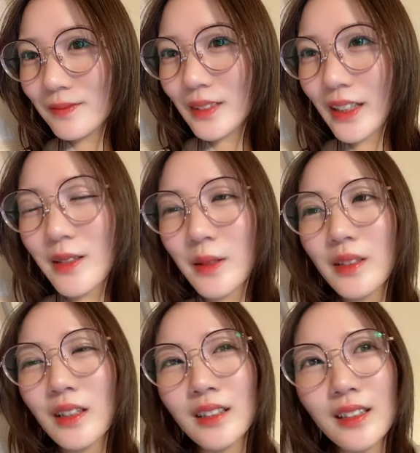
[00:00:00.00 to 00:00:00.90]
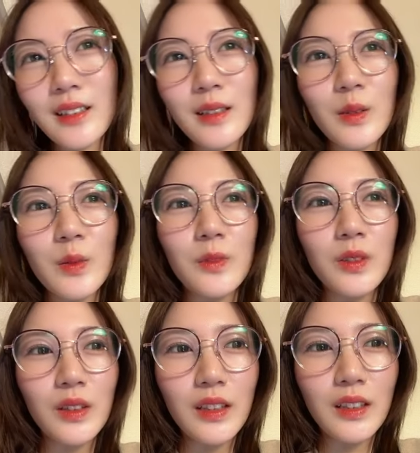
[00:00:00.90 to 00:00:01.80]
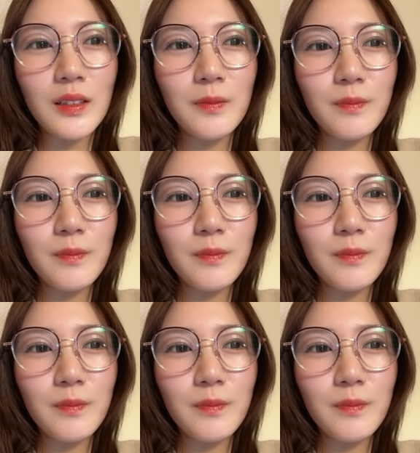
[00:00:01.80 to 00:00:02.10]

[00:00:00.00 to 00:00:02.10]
気づくかなと思って